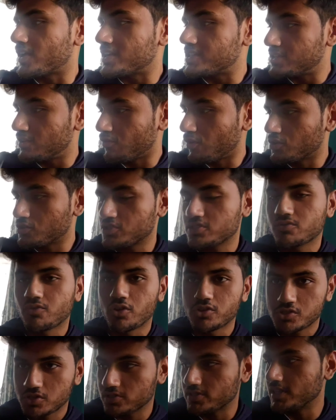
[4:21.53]
Okay, she wants to
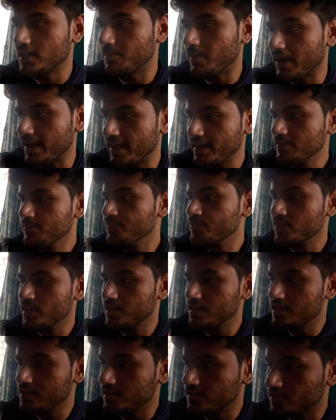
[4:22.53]
wants to sleep again.
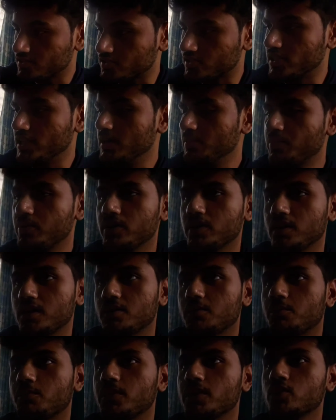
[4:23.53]
Sleep,
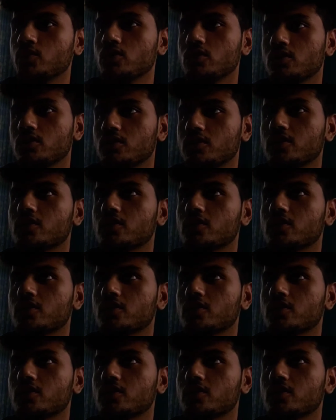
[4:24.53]
मीनू